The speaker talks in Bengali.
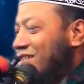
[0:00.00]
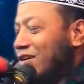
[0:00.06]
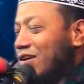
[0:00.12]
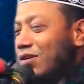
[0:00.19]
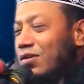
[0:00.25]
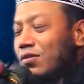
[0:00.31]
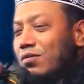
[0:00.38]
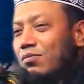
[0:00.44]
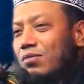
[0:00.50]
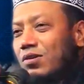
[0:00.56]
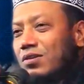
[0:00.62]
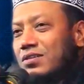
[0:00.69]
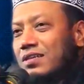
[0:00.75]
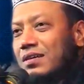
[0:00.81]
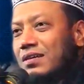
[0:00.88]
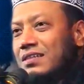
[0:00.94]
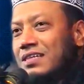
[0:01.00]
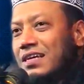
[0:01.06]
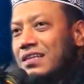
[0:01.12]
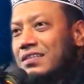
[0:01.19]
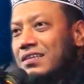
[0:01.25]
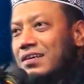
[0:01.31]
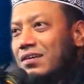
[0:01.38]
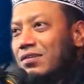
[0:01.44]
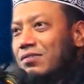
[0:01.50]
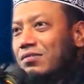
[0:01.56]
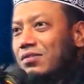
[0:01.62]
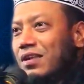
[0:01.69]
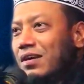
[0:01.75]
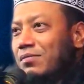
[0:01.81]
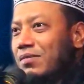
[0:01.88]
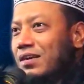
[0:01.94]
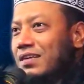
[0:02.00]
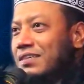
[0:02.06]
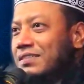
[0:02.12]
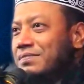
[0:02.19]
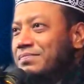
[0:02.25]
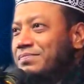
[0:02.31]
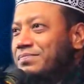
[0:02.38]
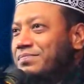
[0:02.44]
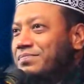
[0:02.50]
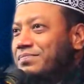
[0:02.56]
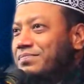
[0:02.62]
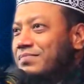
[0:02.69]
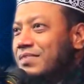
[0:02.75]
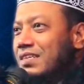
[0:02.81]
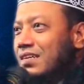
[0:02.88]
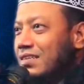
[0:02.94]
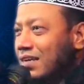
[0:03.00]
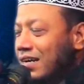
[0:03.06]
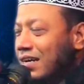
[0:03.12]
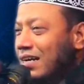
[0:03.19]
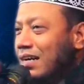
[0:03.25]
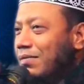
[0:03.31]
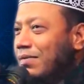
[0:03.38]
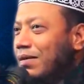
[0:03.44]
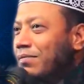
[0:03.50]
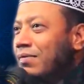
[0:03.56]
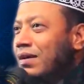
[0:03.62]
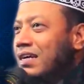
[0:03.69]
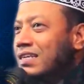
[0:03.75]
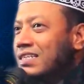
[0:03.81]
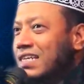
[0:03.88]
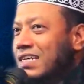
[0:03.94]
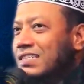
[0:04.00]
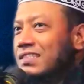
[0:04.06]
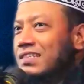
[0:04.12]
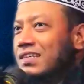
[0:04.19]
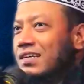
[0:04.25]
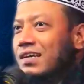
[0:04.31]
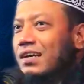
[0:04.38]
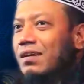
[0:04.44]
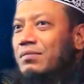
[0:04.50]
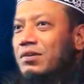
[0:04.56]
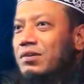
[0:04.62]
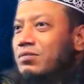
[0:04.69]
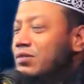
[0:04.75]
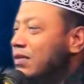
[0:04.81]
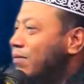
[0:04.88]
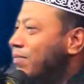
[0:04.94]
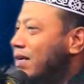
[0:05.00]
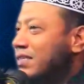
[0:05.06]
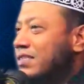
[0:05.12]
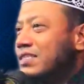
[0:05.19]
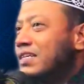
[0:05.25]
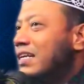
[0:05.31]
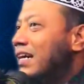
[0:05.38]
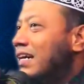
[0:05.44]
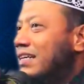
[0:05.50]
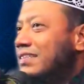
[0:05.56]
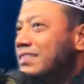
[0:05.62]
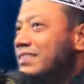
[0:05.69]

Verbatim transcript: জনগণ বলছে শান্তি গেল কোথায় মানে হ্যাঁ আমার মেয়ের শান্তিকে আমি খুঁজে পাচ্ছি না